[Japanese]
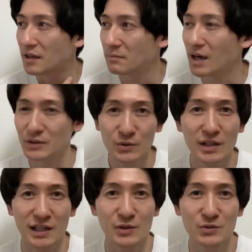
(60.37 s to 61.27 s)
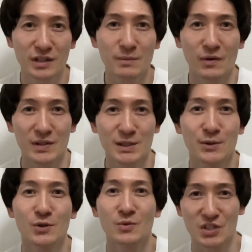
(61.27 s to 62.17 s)
まあ飲んで楽しくなれば忘れる
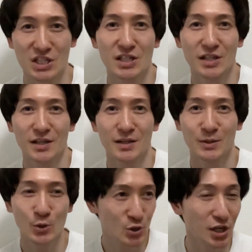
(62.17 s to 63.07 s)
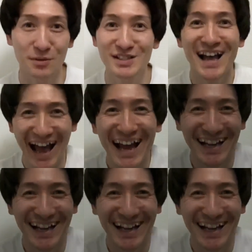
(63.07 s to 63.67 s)
と思うし。よし、じゃあ行きますかう